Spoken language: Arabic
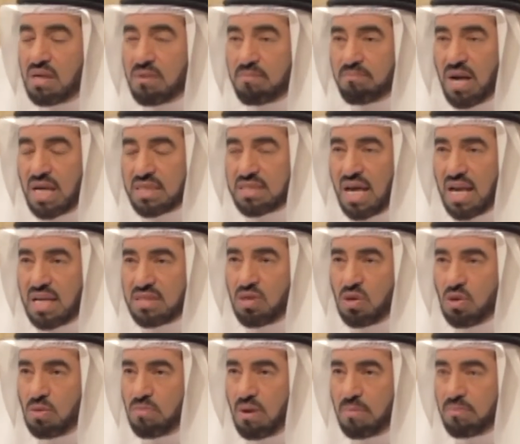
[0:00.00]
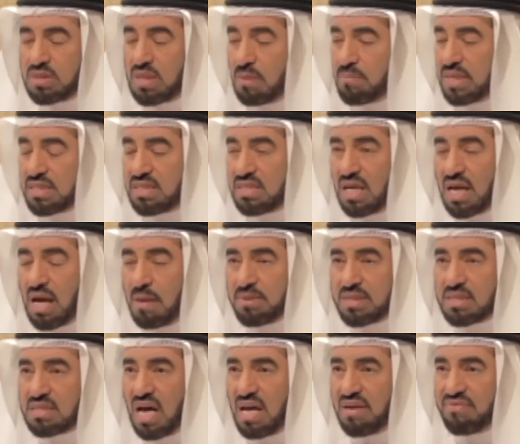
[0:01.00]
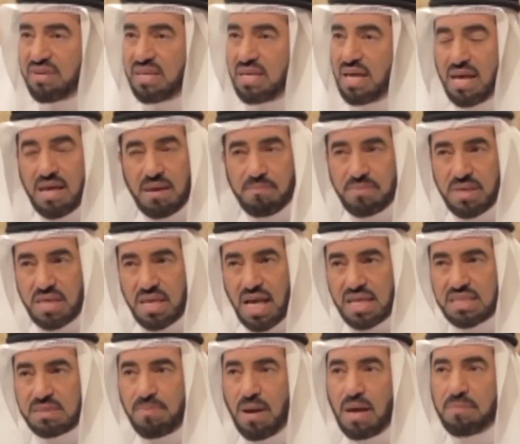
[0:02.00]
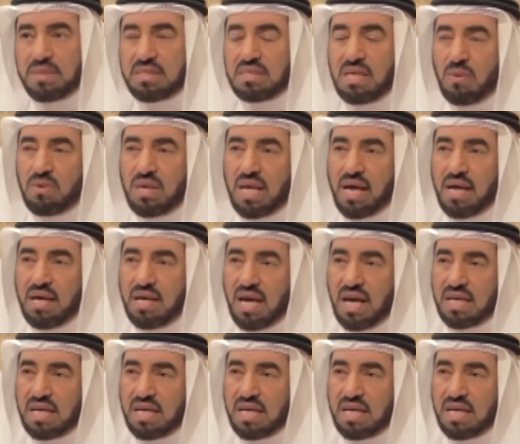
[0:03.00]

ما زالت الأمة متمزقة بالطائفية من أسباب الدولة